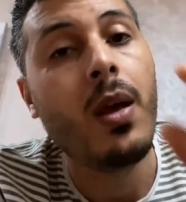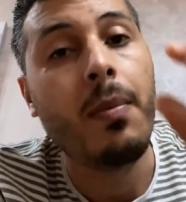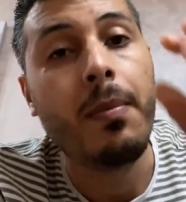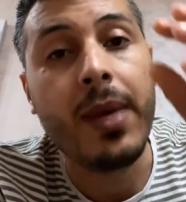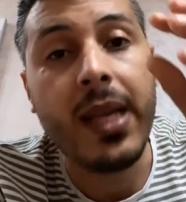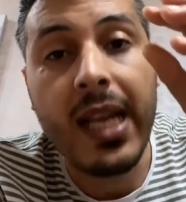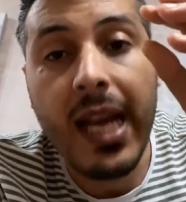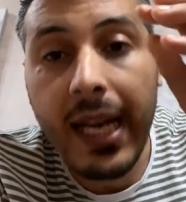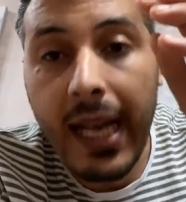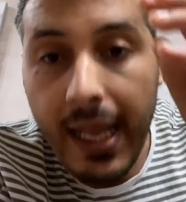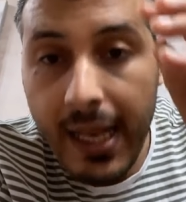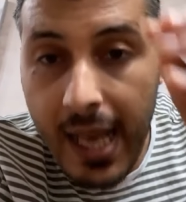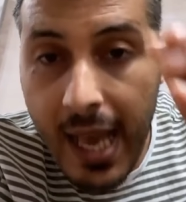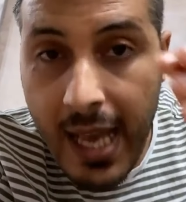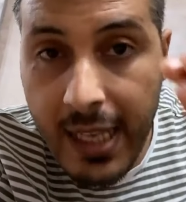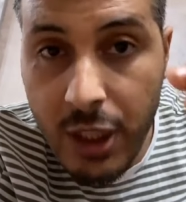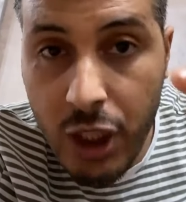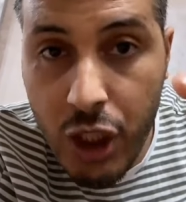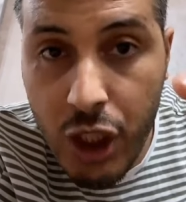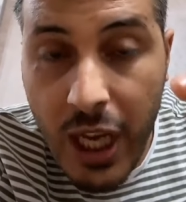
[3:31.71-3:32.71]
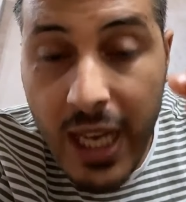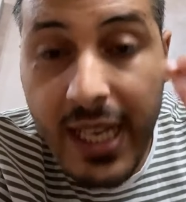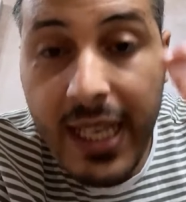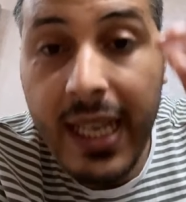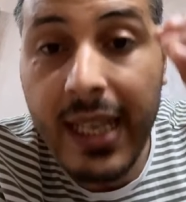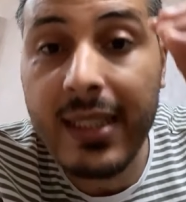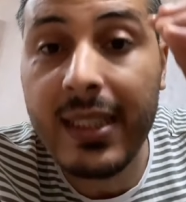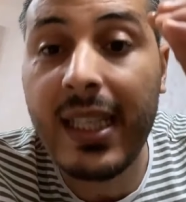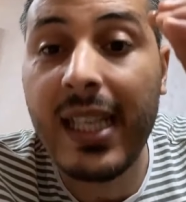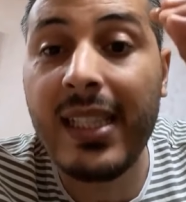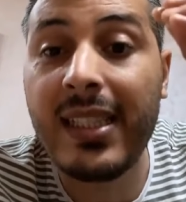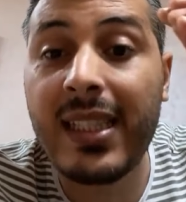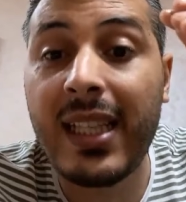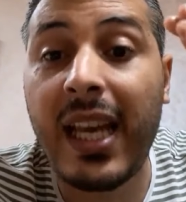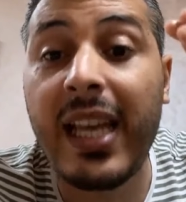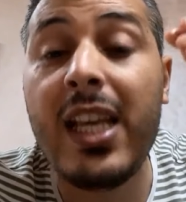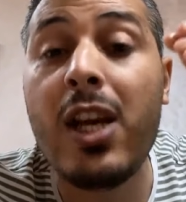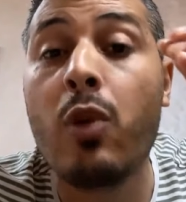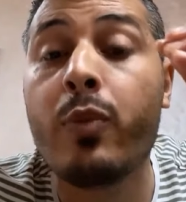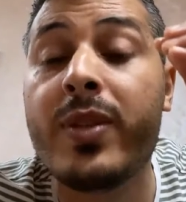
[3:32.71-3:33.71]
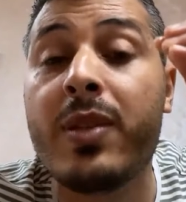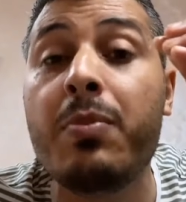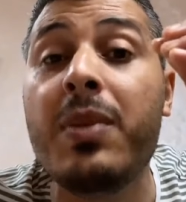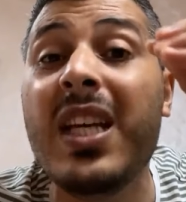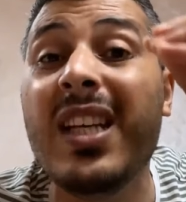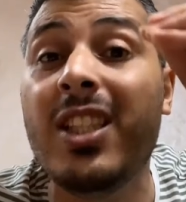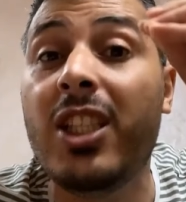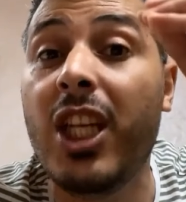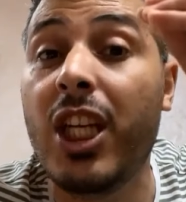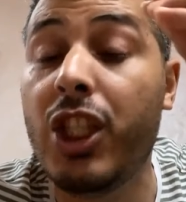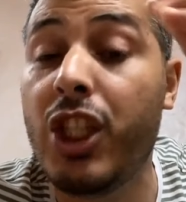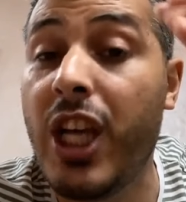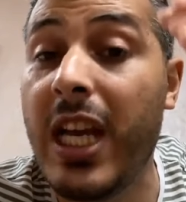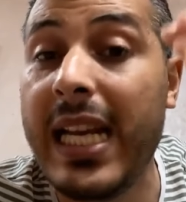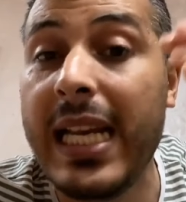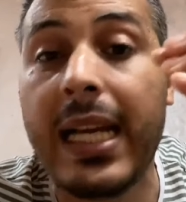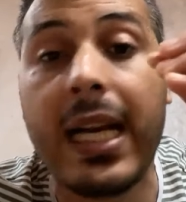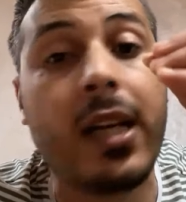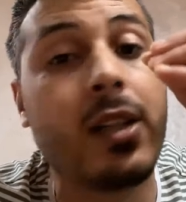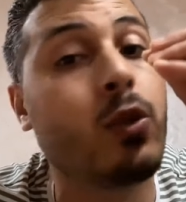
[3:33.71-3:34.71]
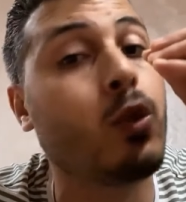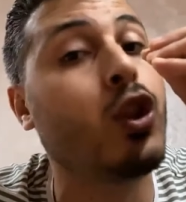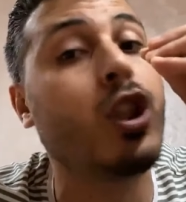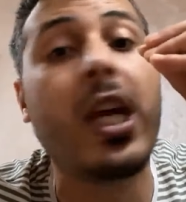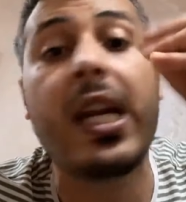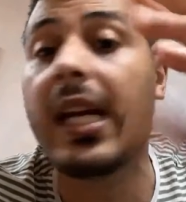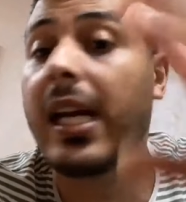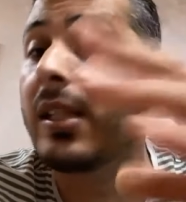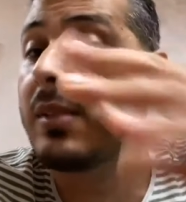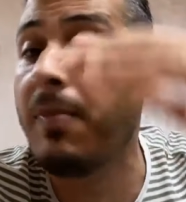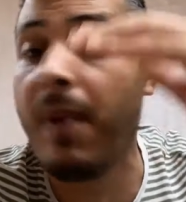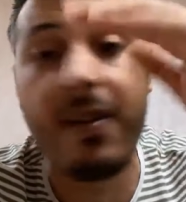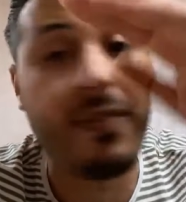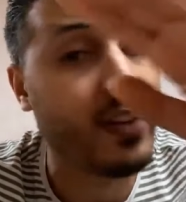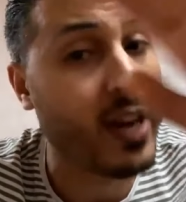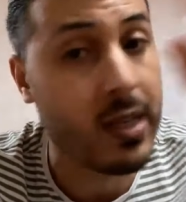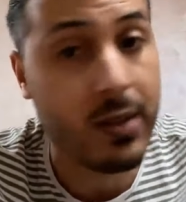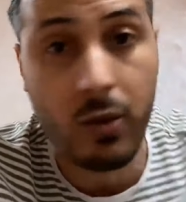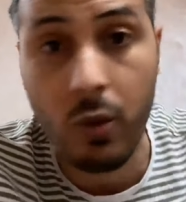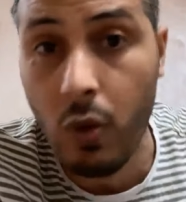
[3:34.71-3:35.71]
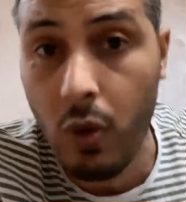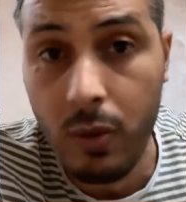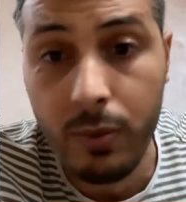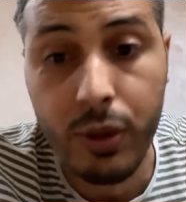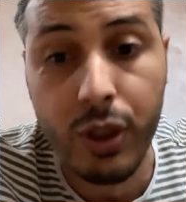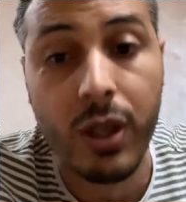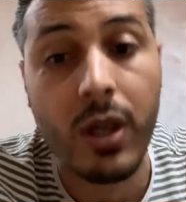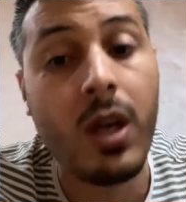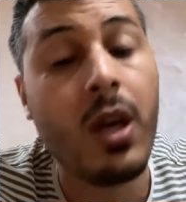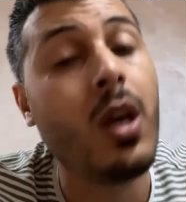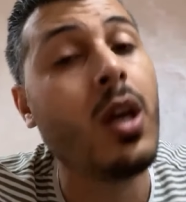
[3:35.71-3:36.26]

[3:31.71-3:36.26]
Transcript: مي الا كان هاد الشركات كيتخياو بسميه ديال شركات والشركات ما فراسهمش